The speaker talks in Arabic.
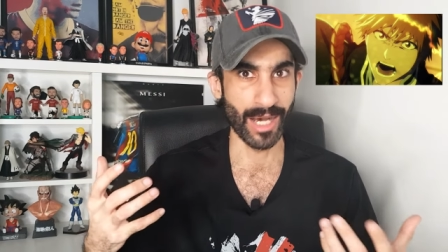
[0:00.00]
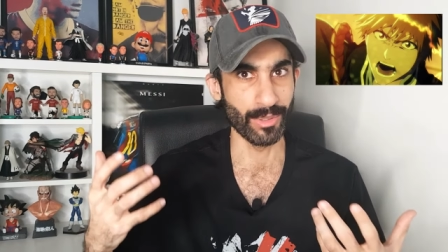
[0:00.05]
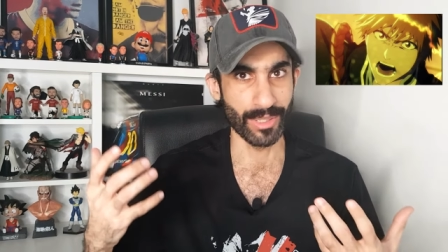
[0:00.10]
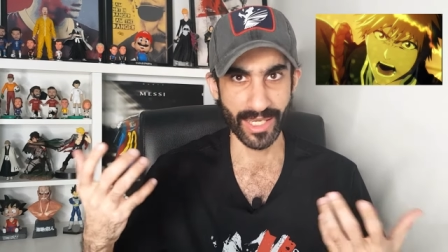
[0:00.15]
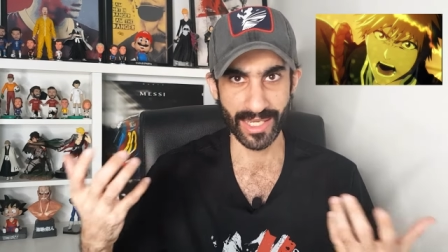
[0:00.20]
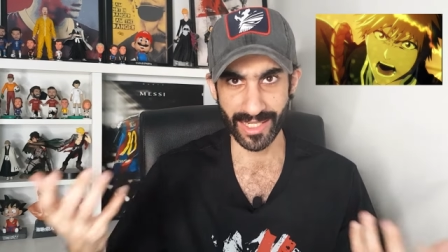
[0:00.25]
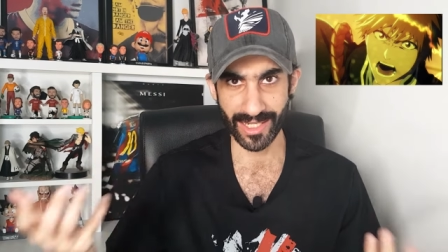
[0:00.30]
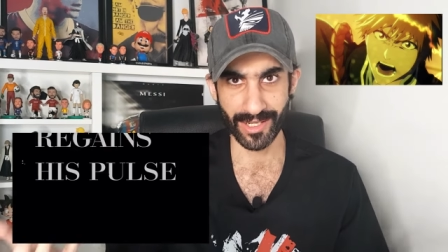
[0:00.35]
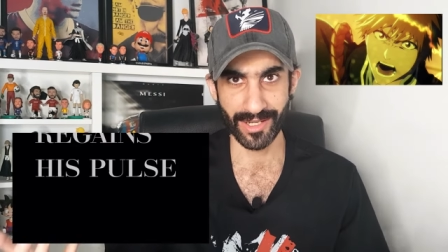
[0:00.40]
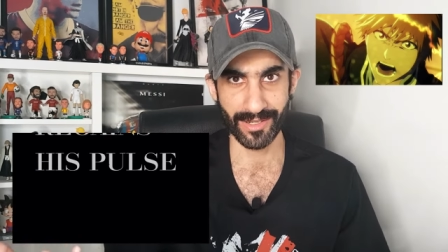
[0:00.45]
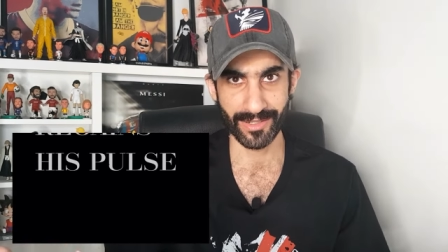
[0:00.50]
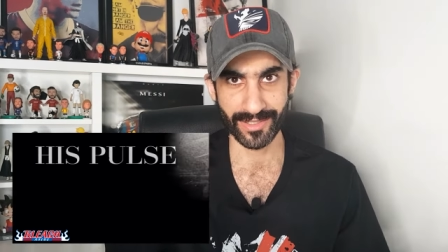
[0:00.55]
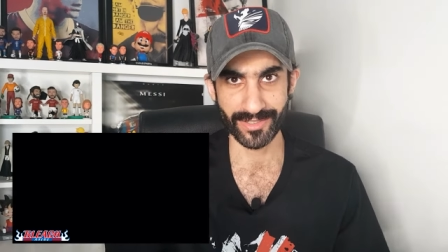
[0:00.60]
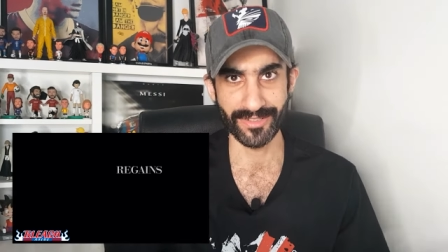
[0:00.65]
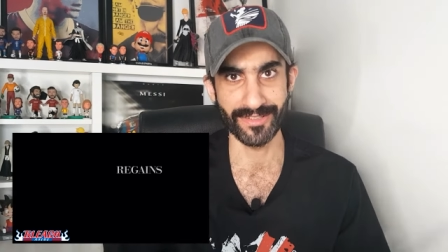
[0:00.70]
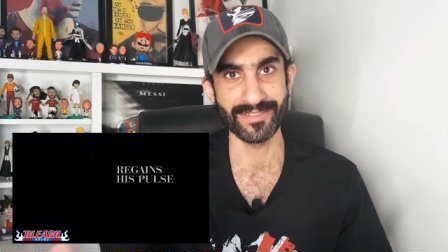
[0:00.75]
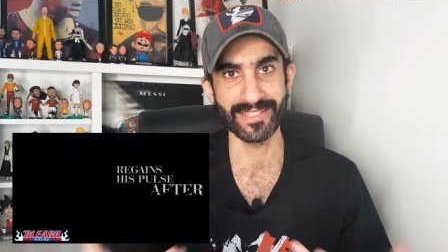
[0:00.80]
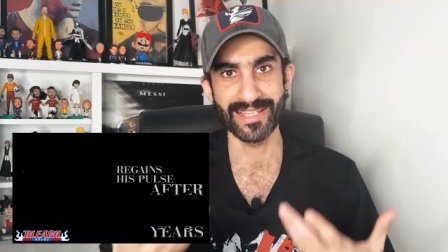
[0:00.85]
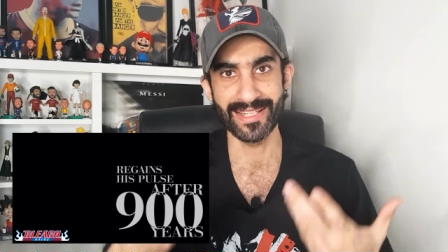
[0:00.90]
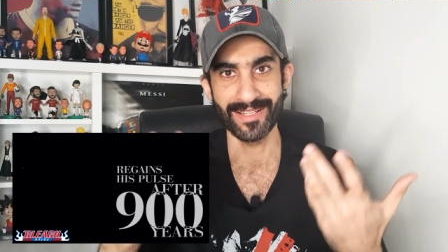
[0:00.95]
او اي الارك
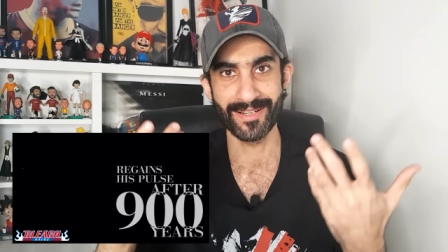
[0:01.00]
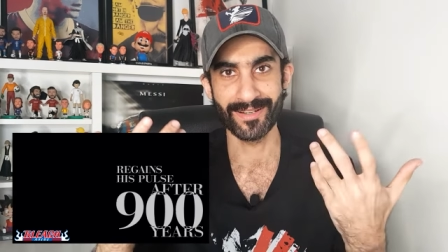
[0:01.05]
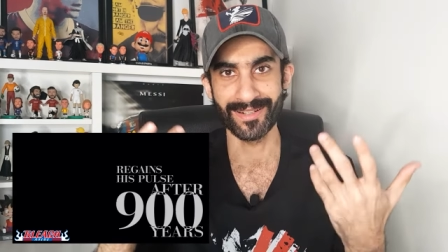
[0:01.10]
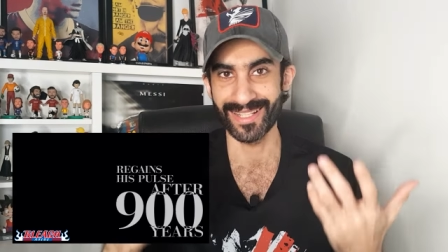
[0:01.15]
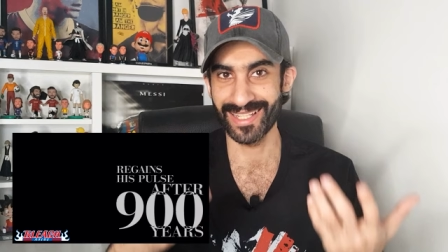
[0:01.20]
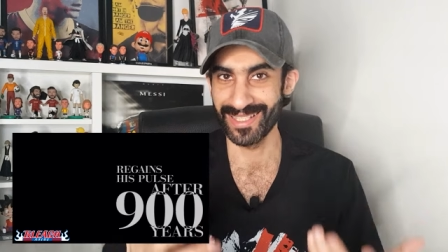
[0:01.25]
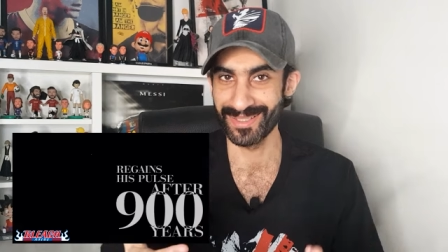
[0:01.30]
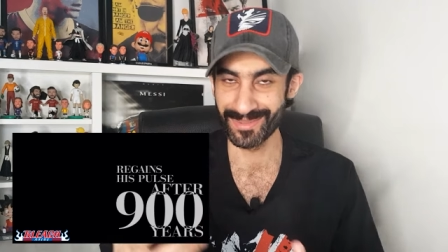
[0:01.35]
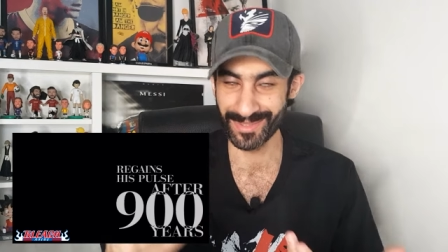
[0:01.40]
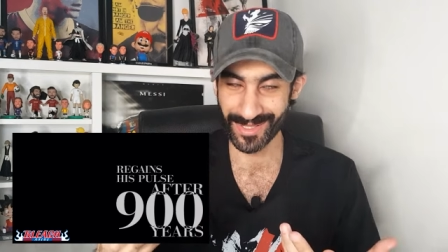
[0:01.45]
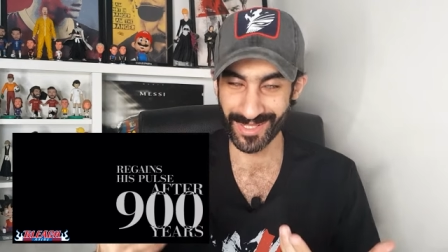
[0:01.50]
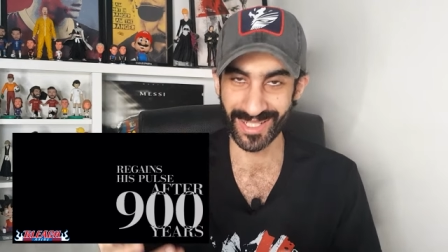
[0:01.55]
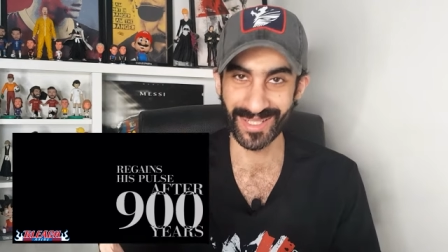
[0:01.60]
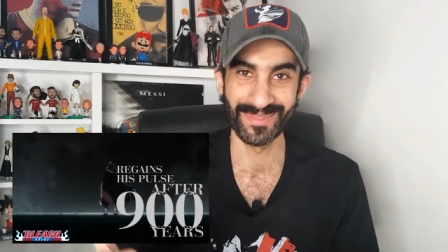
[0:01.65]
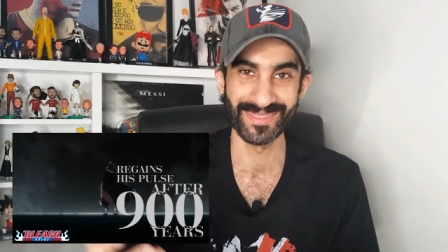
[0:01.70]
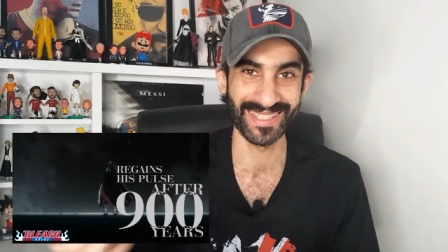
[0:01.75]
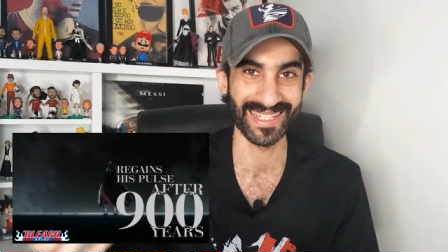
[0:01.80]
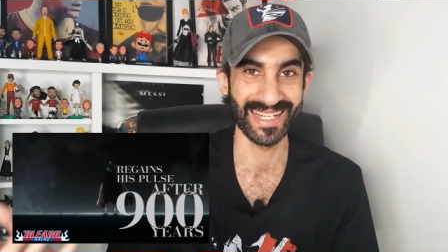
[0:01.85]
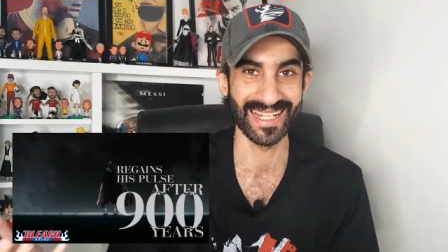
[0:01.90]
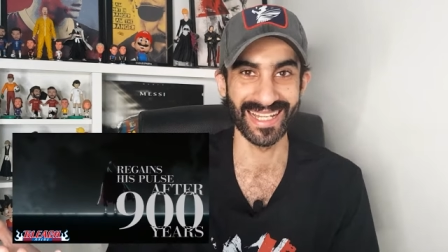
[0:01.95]
كان زين الارك خلينا نبتدي وياكم
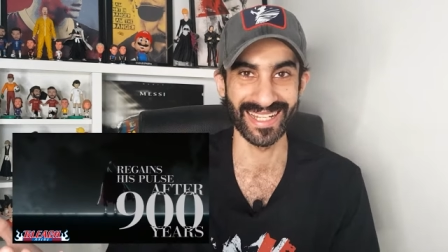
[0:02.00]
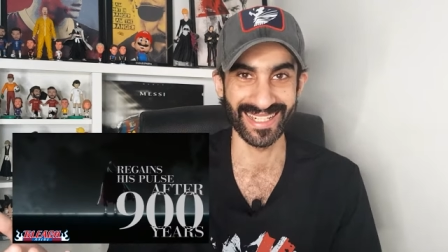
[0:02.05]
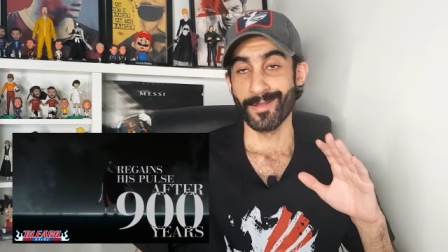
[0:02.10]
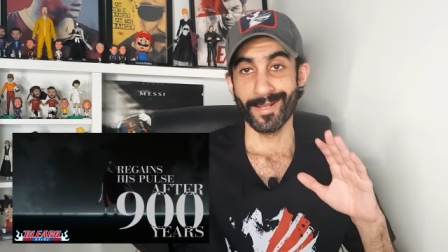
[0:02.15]
التريلر